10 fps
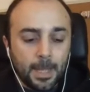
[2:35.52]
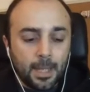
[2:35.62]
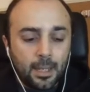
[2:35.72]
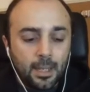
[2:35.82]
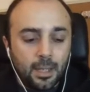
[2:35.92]

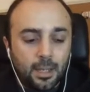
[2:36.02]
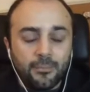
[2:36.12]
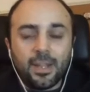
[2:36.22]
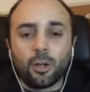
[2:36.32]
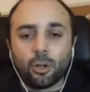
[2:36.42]
Eh,
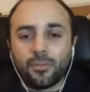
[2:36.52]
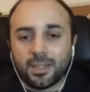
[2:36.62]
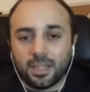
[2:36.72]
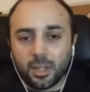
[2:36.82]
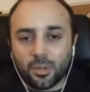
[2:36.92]
vengono fatti
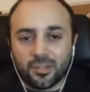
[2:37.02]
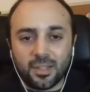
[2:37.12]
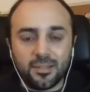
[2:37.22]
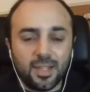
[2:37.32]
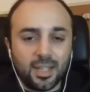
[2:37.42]
da questa
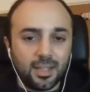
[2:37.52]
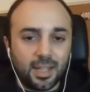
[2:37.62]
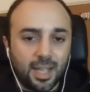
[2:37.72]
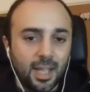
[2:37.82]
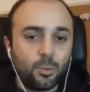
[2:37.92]
azienda
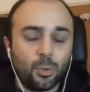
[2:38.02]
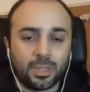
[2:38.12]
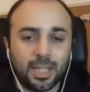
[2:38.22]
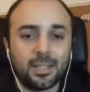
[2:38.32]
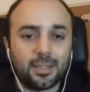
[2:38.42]
che è
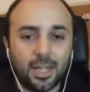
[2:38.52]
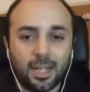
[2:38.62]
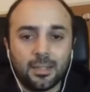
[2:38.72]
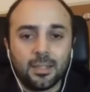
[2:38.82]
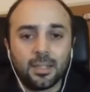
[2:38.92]
quotata
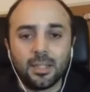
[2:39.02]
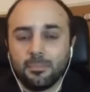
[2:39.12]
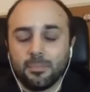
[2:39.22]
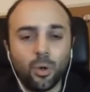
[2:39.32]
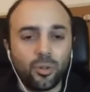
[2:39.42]
in
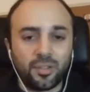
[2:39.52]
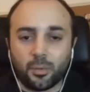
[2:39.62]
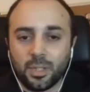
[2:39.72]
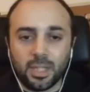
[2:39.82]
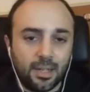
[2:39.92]
borsa,
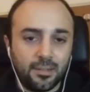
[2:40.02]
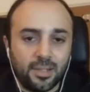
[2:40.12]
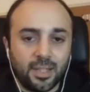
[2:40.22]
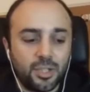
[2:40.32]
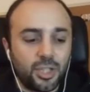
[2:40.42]
quindi è
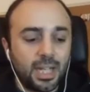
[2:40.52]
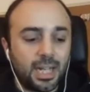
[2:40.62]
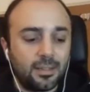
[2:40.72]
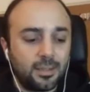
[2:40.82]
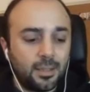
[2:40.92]
un'azienda
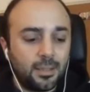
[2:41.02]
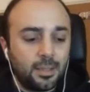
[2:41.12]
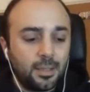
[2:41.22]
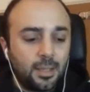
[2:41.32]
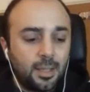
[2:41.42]
gigante.
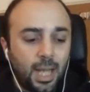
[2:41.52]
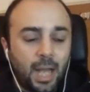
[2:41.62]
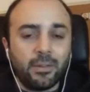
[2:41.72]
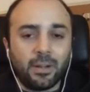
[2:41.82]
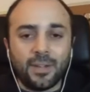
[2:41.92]
Eh,
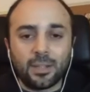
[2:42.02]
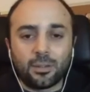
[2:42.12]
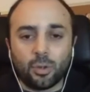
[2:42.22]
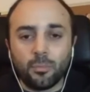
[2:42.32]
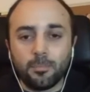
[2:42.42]
aveva fatto
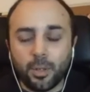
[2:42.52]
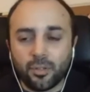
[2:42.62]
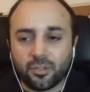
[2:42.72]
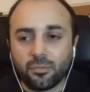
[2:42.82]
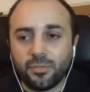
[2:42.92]
un post
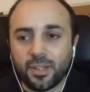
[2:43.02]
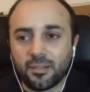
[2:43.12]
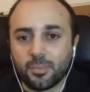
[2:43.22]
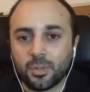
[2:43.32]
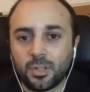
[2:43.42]
su
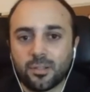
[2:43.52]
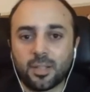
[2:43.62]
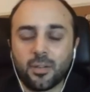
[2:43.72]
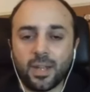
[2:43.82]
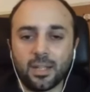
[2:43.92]
Facebook
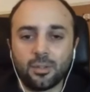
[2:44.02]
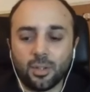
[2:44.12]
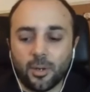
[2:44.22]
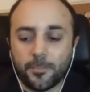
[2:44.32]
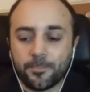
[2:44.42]

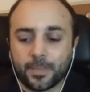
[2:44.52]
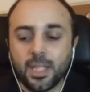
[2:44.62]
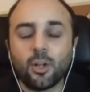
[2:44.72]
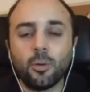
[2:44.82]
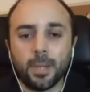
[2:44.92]
scrivendo chi
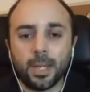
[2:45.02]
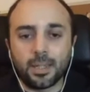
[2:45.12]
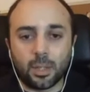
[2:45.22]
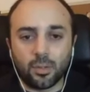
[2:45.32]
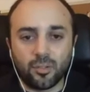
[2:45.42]
commenta
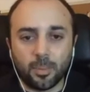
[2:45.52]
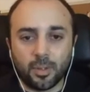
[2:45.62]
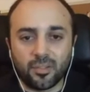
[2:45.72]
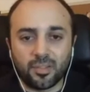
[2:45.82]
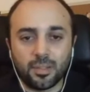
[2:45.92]
questo
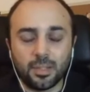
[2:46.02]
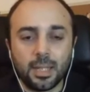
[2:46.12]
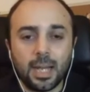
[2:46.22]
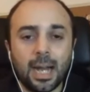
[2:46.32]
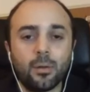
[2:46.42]
post
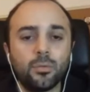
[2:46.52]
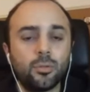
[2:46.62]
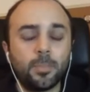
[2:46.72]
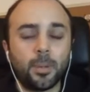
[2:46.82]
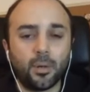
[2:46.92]
ha un
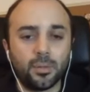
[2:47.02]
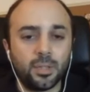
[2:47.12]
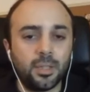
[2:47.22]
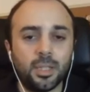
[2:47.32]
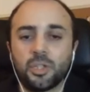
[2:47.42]
coupon
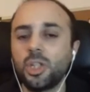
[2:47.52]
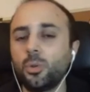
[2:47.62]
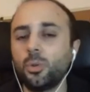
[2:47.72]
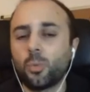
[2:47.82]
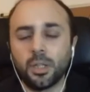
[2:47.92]
di
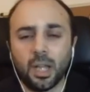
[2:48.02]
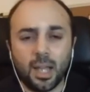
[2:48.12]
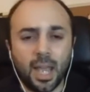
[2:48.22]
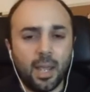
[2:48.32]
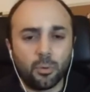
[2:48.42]
5
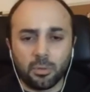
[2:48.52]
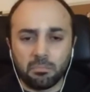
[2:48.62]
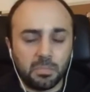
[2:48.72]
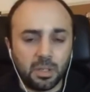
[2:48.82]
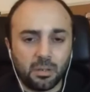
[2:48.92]
euro,
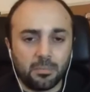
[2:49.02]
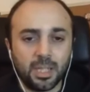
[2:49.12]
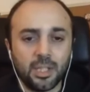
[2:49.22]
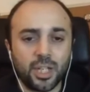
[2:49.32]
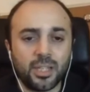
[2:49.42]
roba del
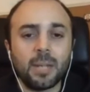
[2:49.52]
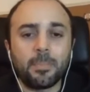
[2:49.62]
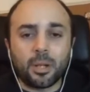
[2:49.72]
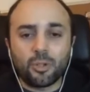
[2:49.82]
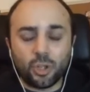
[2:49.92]
genere,
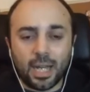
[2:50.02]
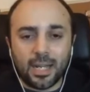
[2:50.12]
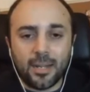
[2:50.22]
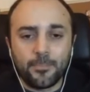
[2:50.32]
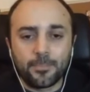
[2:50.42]
per
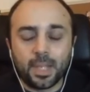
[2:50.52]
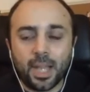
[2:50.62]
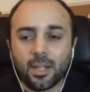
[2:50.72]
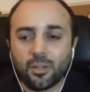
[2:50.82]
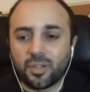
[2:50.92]
giocare ai
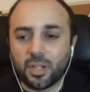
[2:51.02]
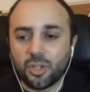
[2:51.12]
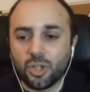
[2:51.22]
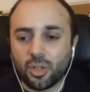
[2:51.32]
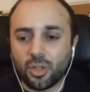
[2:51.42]
nostri
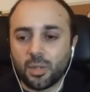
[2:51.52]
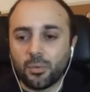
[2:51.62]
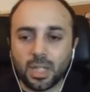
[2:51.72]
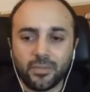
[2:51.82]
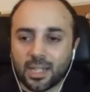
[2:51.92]
giochi e quindi
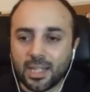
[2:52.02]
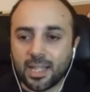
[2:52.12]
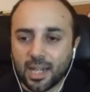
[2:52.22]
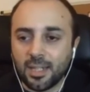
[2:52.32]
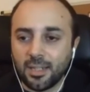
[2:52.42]
avere dei
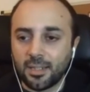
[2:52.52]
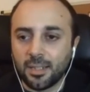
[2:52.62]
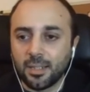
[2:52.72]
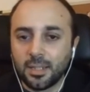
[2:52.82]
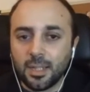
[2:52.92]
crediti
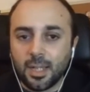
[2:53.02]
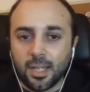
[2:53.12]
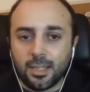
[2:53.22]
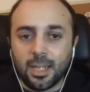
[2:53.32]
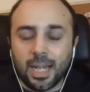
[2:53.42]
e
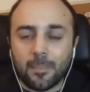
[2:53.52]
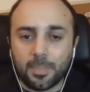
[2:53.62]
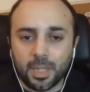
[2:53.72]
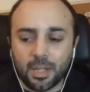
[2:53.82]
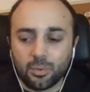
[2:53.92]
delle app
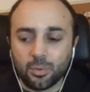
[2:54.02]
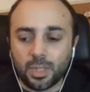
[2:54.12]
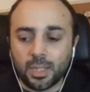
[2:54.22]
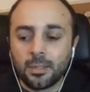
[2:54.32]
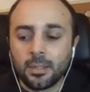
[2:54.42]

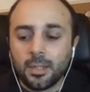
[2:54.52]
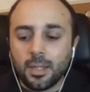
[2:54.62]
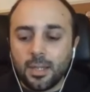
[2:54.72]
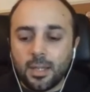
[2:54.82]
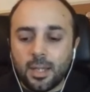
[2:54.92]
gratuite.
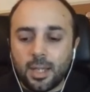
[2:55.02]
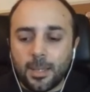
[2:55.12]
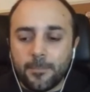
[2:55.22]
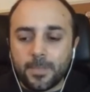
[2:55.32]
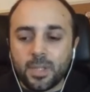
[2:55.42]
E
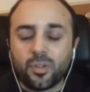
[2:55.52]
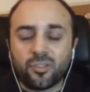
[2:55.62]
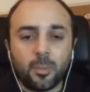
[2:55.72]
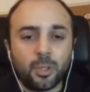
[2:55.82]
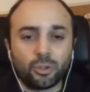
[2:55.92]
ehm, in questo
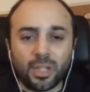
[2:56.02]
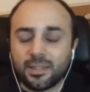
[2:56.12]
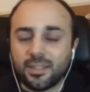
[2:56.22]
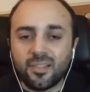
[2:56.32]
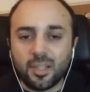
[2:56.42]
modo
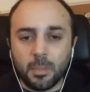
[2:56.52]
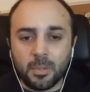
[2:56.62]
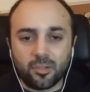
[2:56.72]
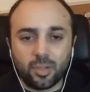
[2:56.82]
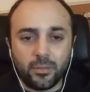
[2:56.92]
tantissime
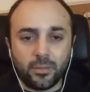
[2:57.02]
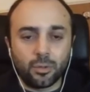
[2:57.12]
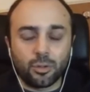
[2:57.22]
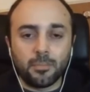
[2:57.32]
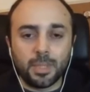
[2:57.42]
persone avevano
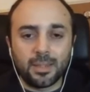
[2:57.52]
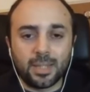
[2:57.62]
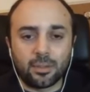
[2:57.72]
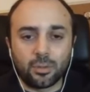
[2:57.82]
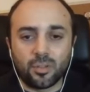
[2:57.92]

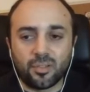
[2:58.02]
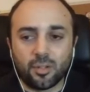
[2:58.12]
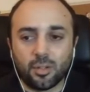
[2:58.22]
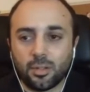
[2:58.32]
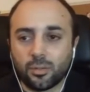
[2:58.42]
commentato
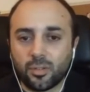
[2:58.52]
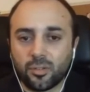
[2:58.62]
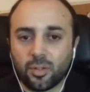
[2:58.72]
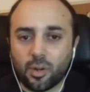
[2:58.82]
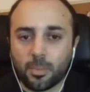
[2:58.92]
questo, questo
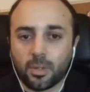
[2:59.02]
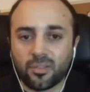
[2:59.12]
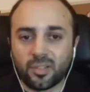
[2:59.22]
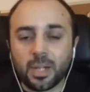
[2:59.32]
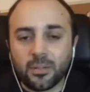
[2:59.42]
loro
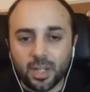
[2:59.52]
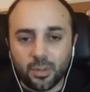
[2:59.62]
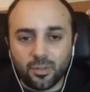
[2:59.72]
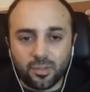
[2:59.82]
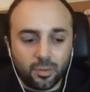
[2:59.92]
post per avere
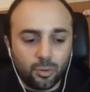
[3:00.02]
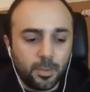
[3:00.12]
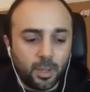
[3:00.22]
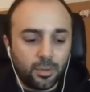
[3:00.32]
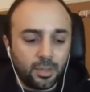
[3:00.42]
questo
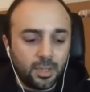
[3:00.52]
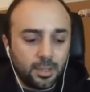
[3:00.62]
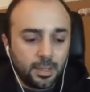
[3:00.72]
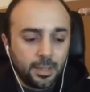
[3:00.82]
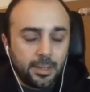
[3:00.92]
coupon,
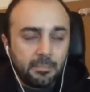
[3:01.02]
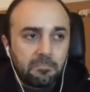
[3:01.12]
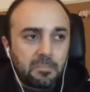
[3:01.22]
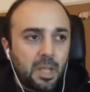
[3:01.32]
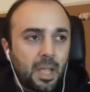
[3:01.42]

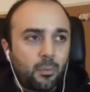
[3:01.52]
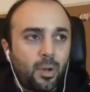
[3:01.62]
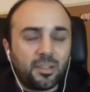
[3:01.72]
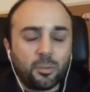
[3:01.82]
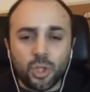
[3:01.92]

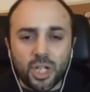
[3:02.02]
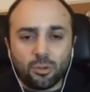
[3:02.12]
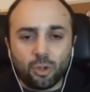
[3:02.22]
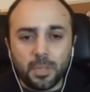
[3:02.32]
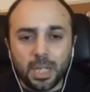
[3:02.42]
quasi
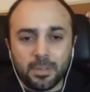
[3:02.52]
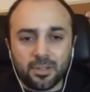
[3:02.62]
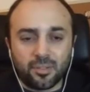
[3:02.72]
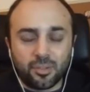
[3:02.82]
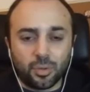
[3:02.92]
200.000
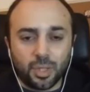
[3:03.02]
persone.